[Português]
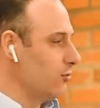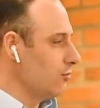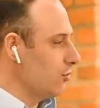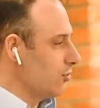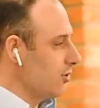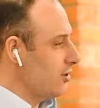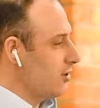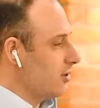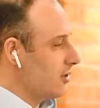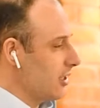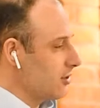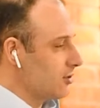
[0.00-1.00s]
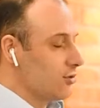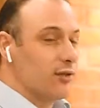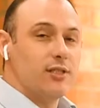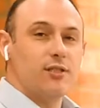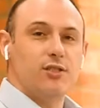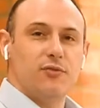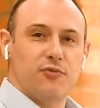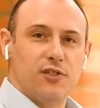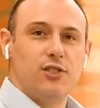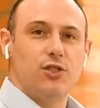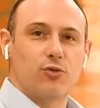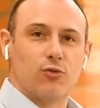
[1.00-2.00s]
dos sensores de
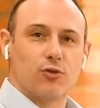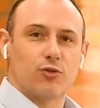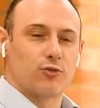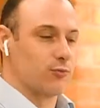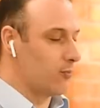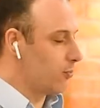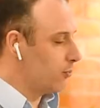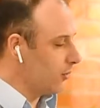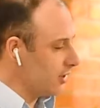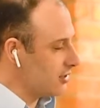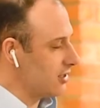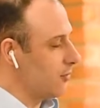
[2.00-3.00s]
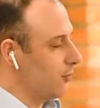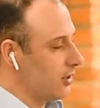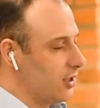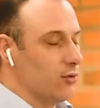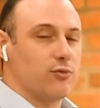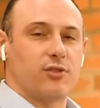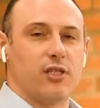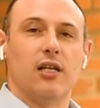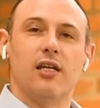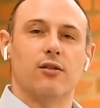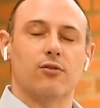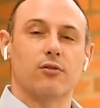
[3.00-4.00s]
fim de curso. Por exemplo, aqui no
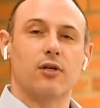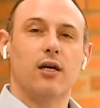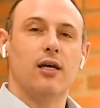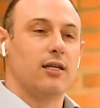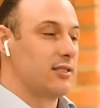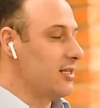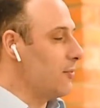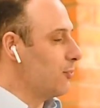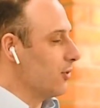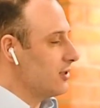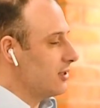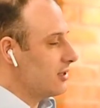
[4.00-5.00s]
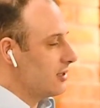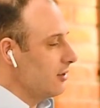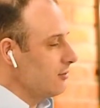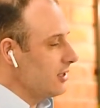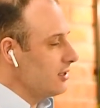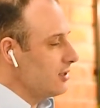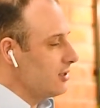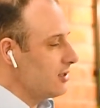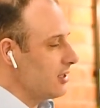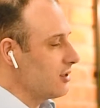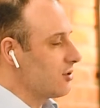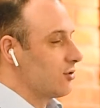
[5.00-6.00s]
cilindro, se a posição deste
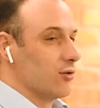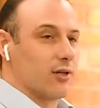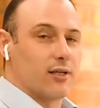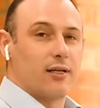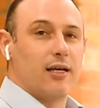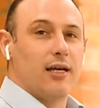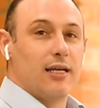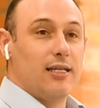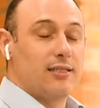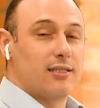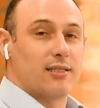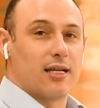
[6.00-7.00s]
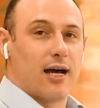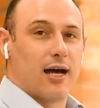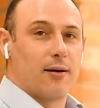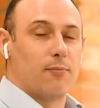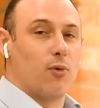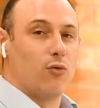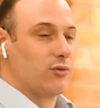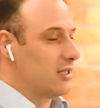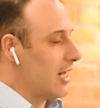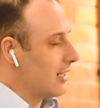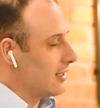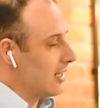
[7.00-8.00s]
sensor está
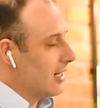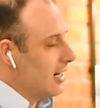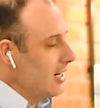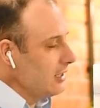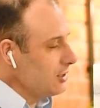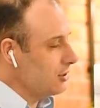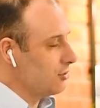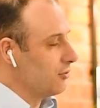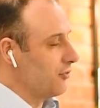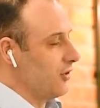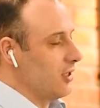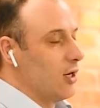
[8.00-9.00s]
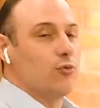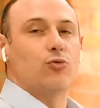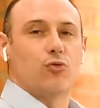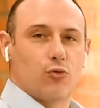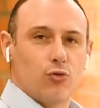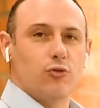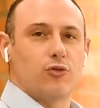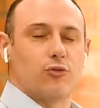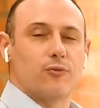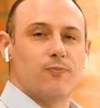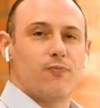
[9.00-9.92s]
montada antes do final do curso,